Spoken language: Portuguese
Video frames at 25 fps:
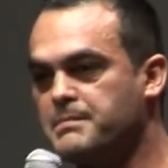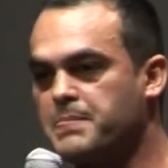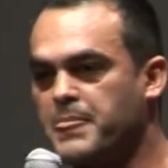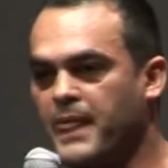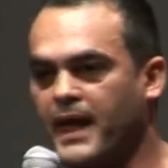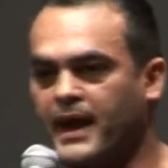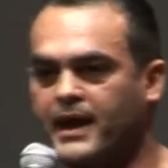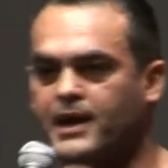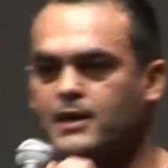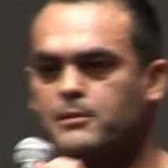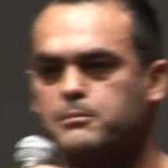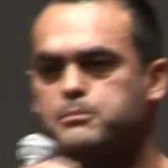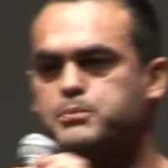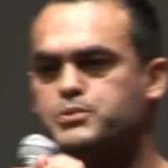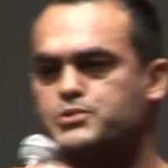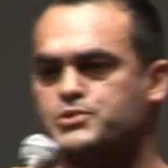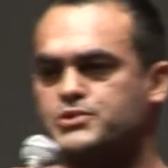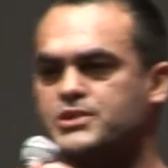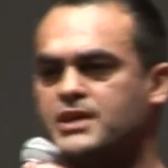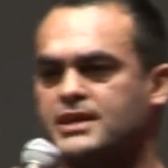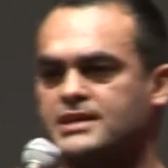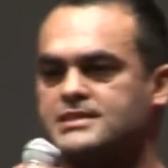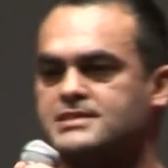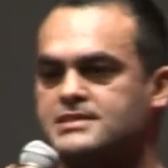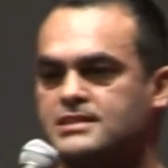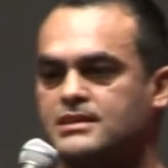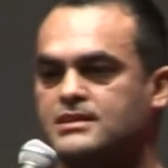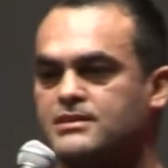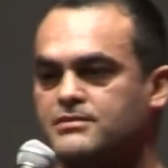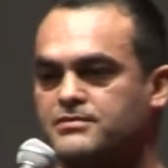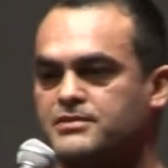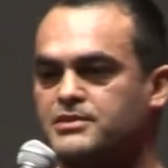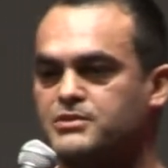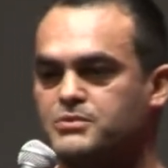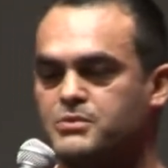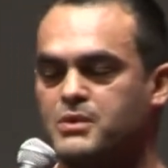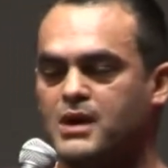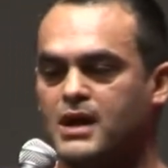aquele processo
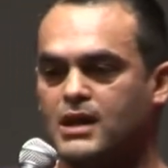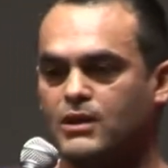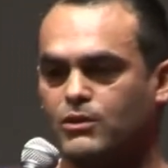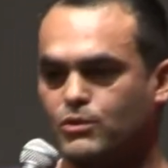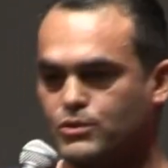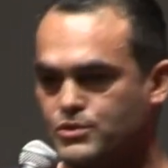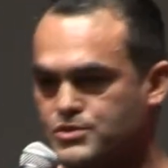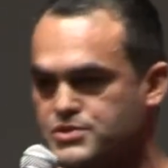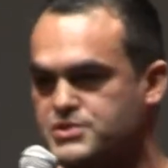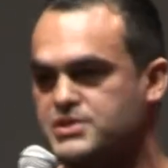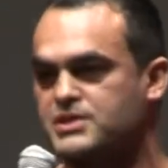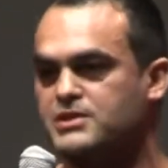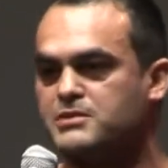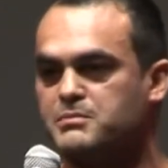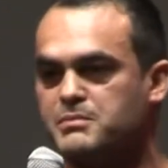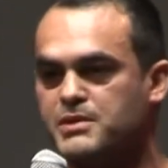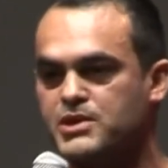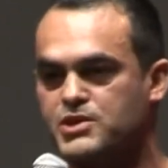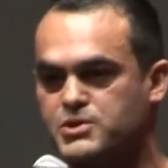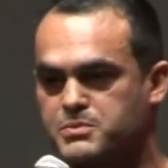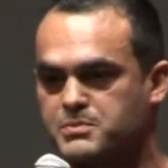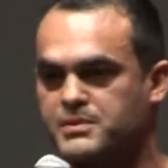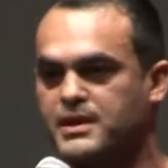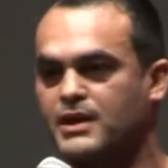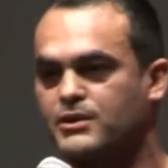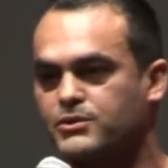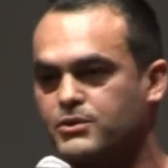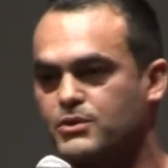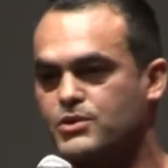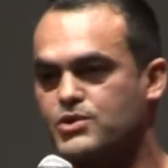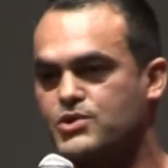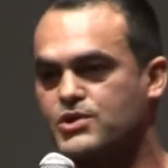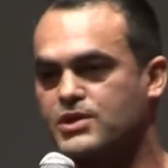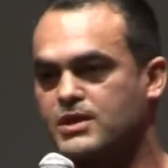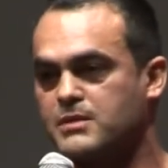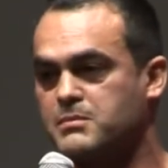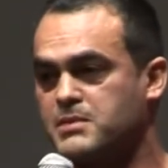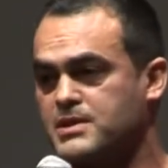individual consigo mesmo de
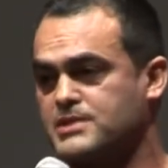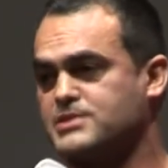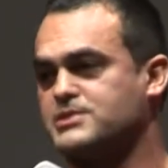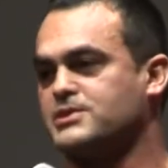autoestima